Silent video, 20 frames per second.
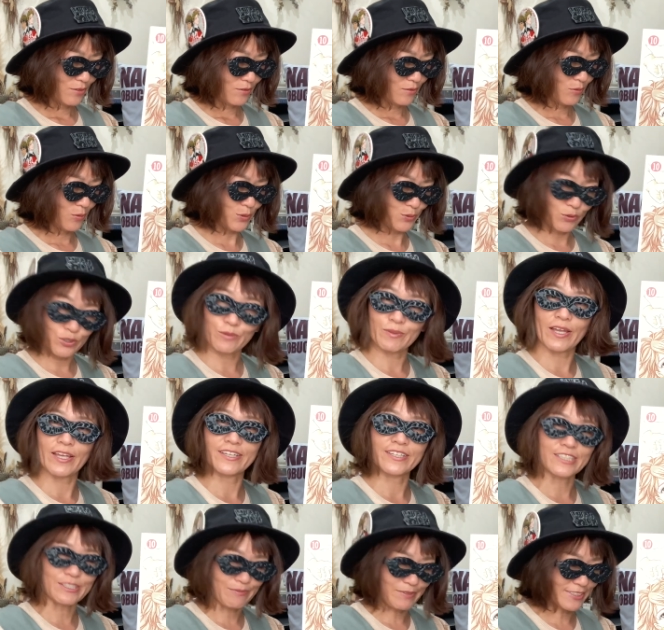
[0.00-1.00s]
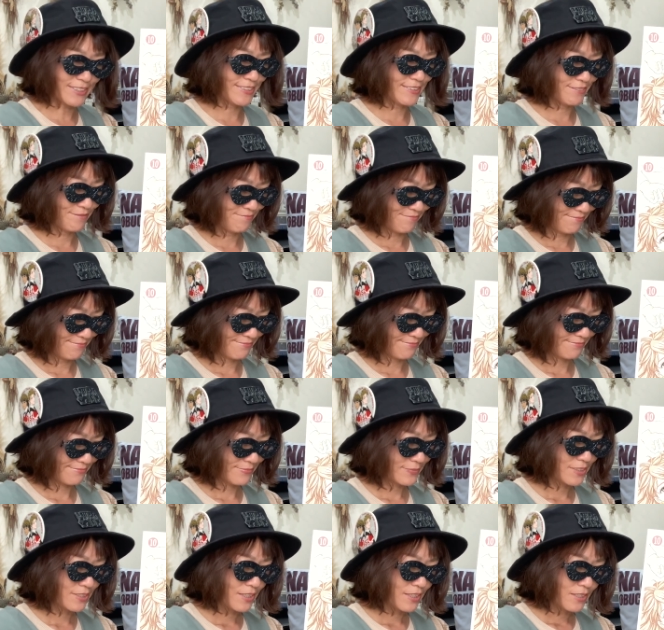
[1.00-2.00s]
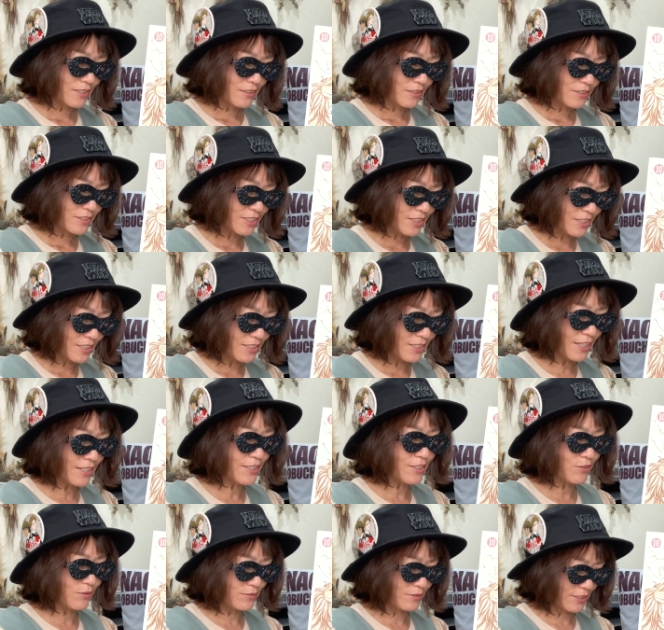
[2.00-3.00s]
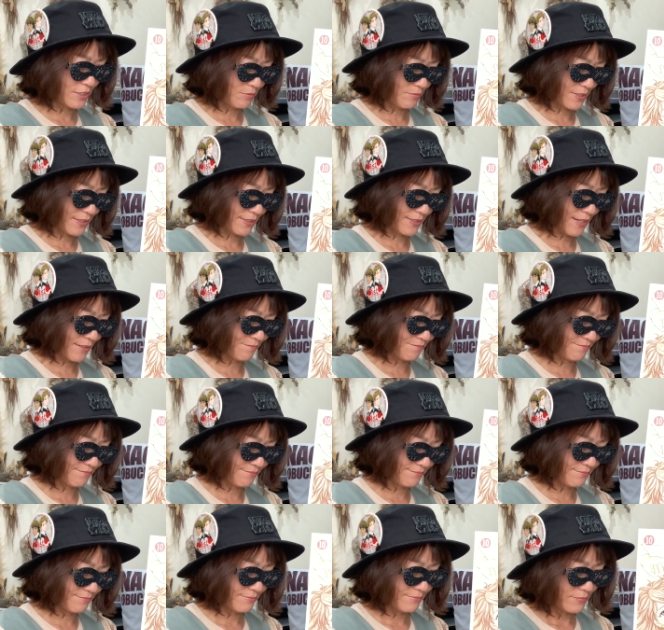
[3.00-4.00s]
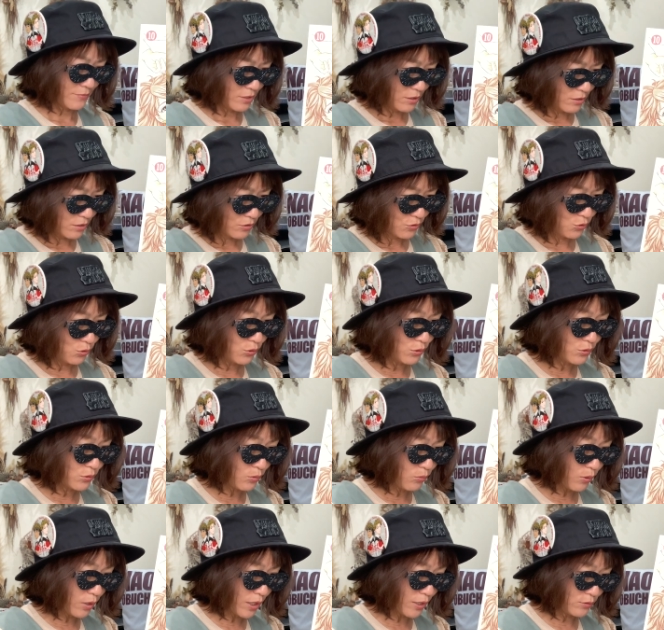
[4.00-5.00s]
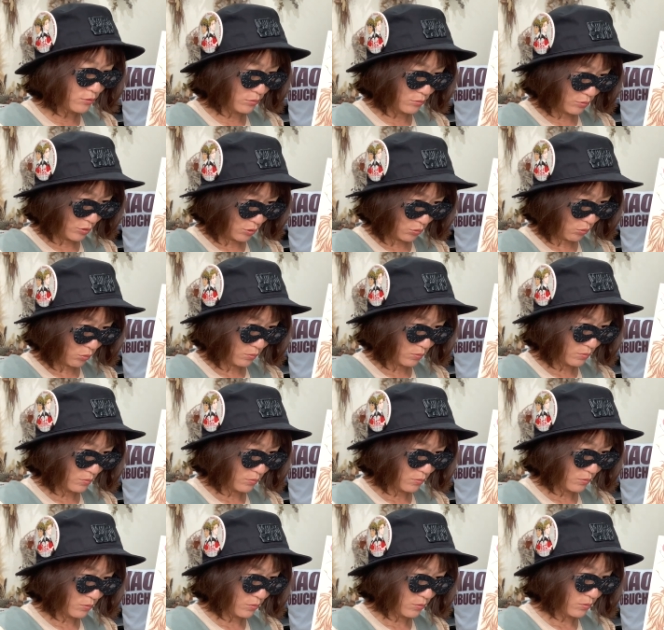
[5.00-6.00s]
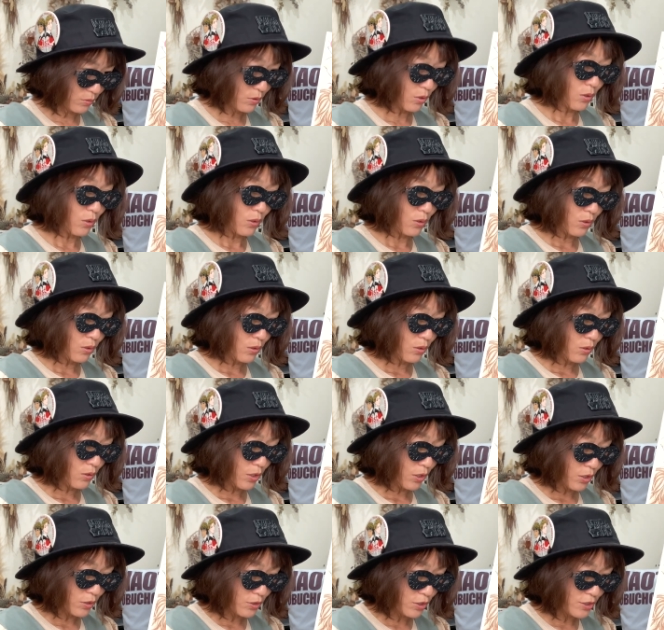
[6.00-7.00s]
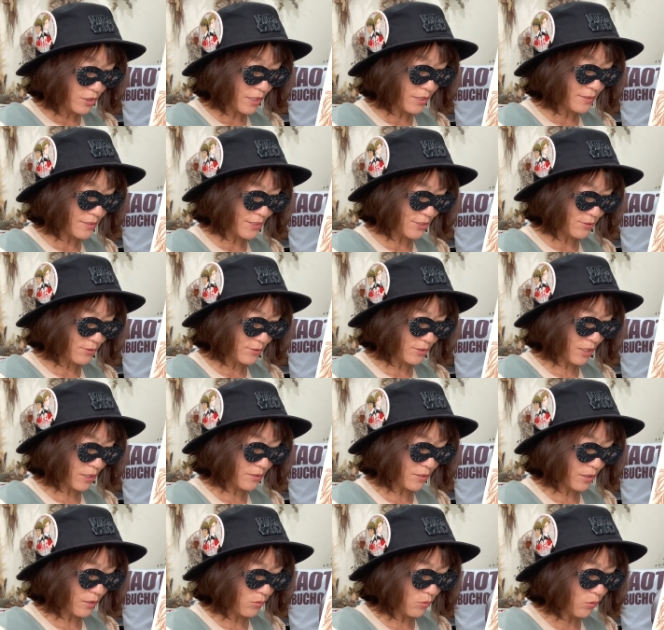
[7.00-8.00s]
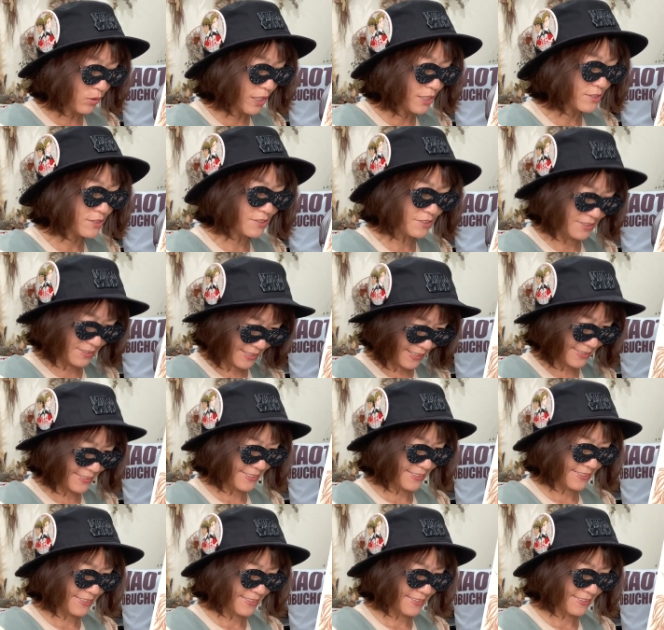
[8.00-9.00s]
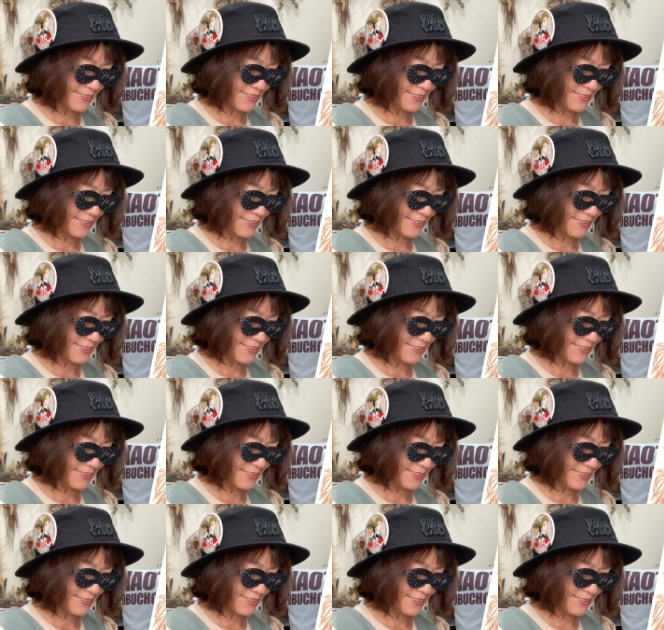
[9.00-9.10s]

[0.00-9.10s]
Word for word: お一人目いきますしっかり読んでしまった夜を歩く人え2023年5月1日